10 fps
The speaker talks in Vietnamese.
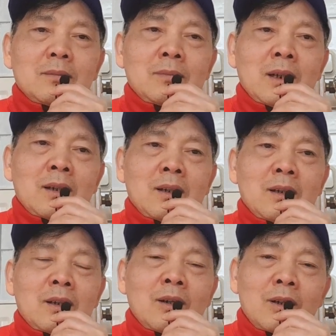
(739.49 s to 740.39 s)
mà
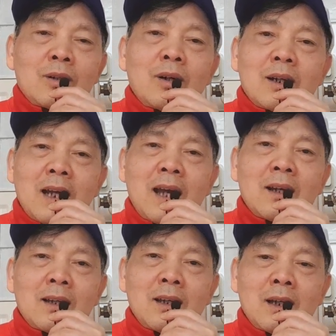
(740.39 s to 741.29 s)
nói khó
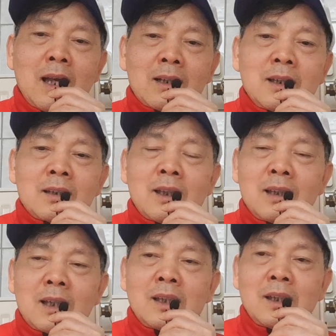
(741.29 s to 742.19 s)
khăn hay là kỳ
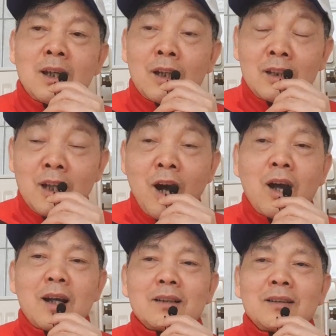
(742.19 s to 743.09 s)
thị hay gì đời gì
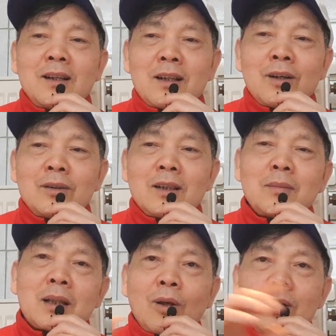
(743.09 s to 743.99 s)
đó nghĩa là nói những cái
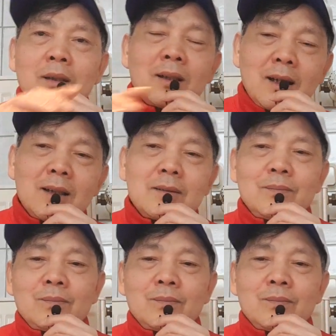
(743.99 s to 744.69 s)
mặt tối ở đức á